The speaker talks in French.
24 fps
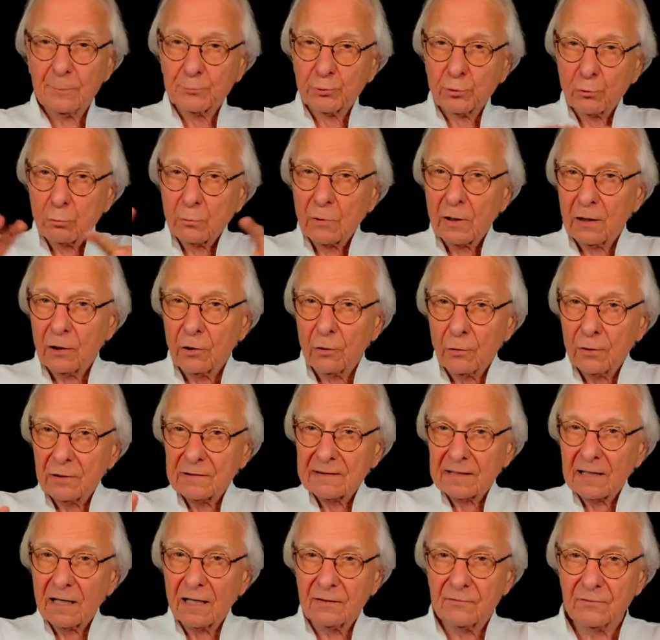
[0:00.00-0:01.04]
Pour moi, la
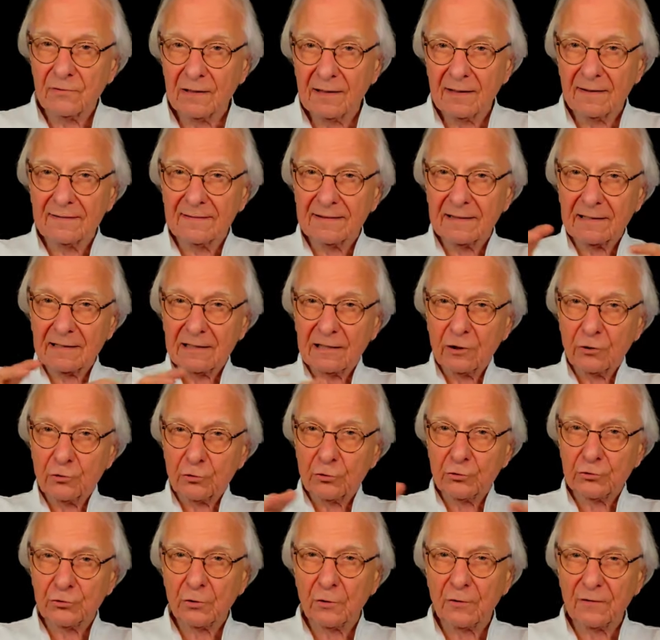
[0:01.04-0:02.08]
retraite, vous voyez, c'est
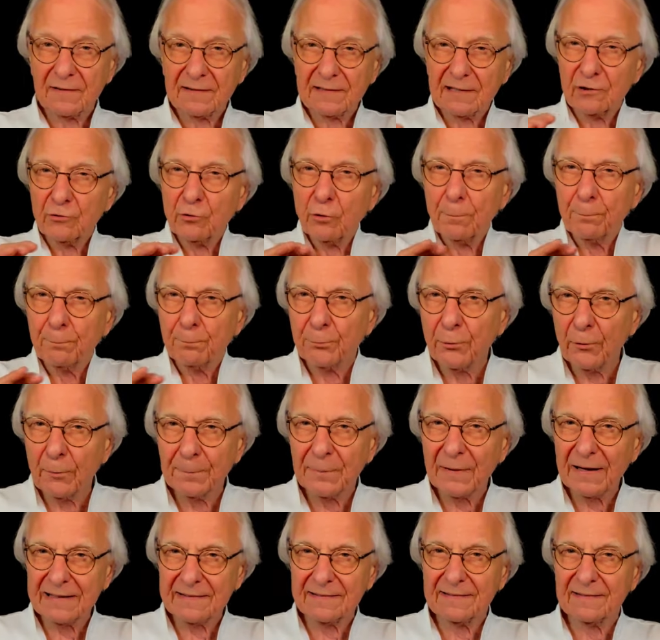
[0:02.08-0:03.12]
quelque chose qui ne peut
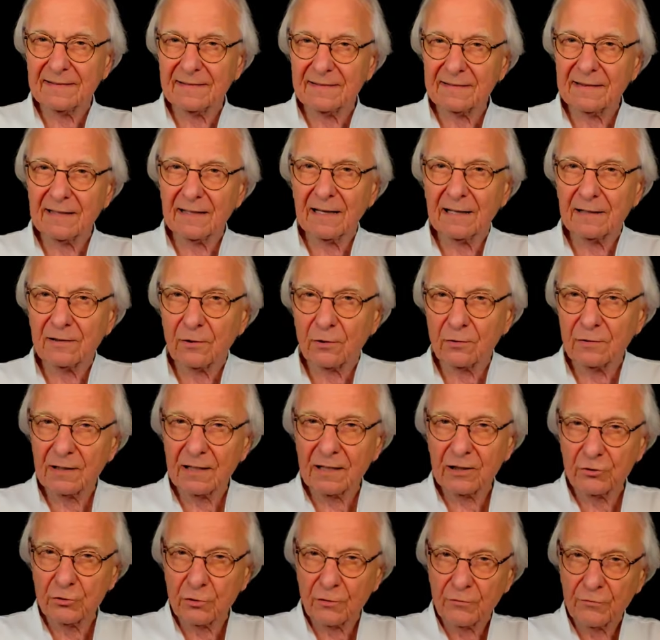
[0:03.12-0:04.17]
pas exister étant
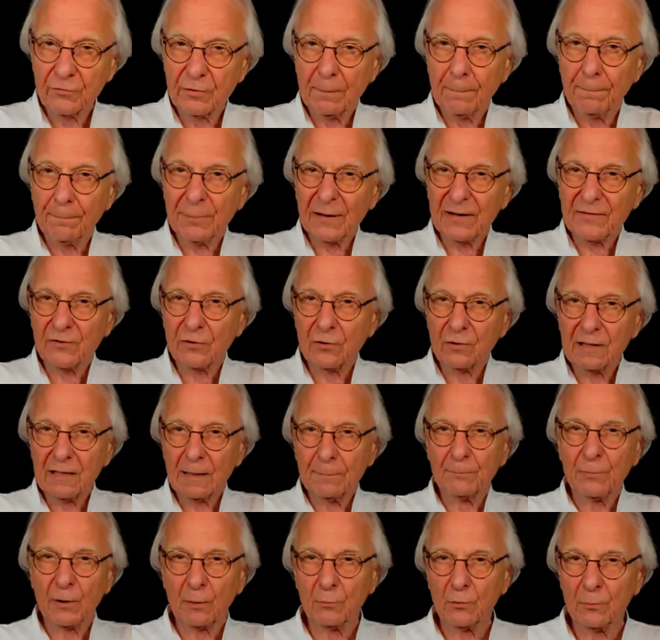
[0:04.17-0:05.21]
donné que je suis passionné
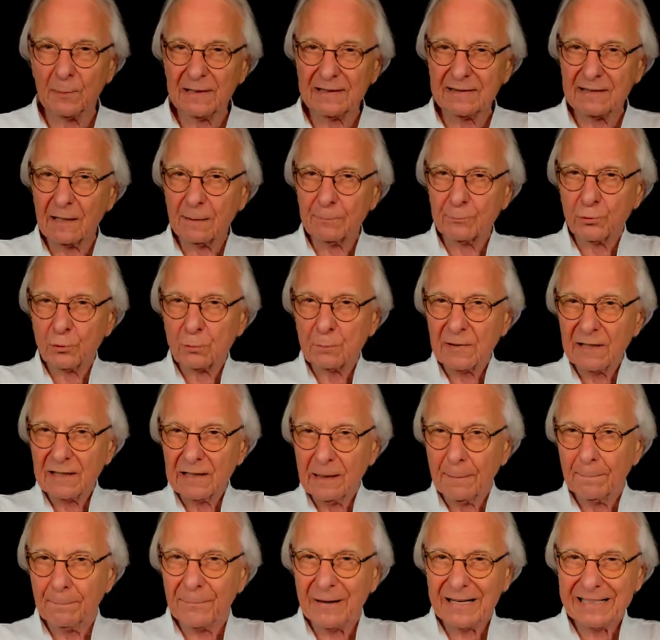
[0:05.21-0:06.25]
par mon métier. Pour moi, il
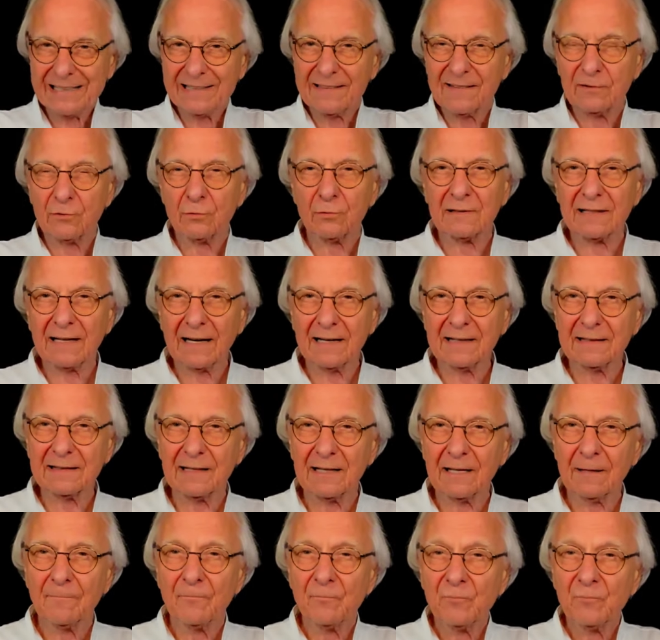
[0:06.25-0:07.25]
n'est pas question de l'arrêter.